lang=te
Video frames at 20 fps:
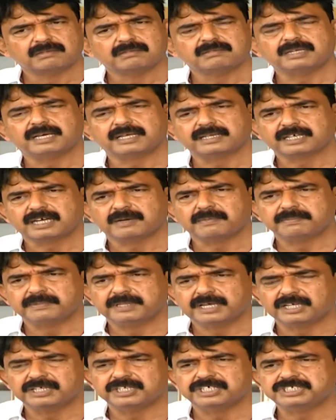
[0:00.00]
దానికి
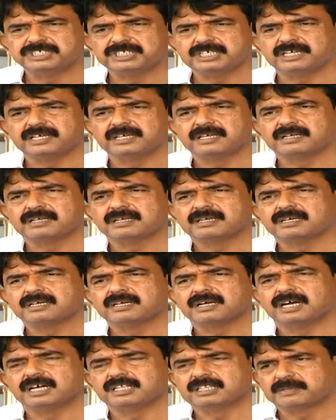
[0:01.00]
దాని నుంచి
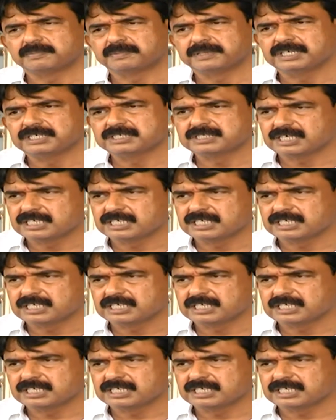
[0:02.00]
ఆంధ్రప్రదేశ్